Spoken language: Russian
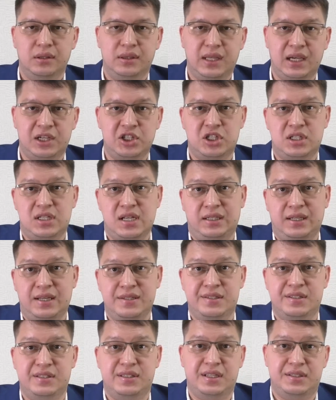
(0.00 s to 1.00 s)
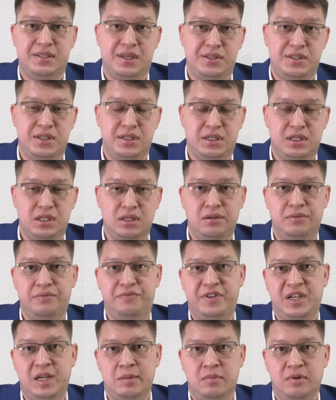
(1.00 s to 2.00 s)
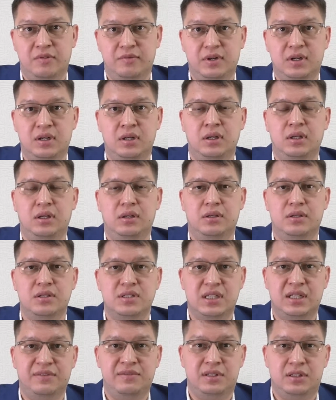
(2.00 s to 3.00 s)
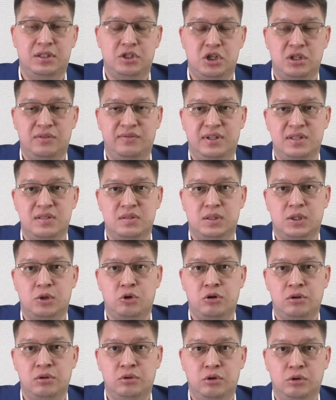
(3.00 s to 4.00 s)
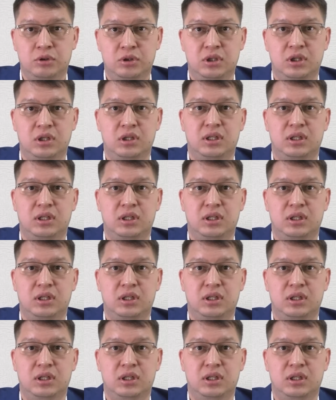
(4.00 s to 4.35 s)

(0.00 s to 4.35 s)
Также, согласно статистике Ефремова, за 2022 год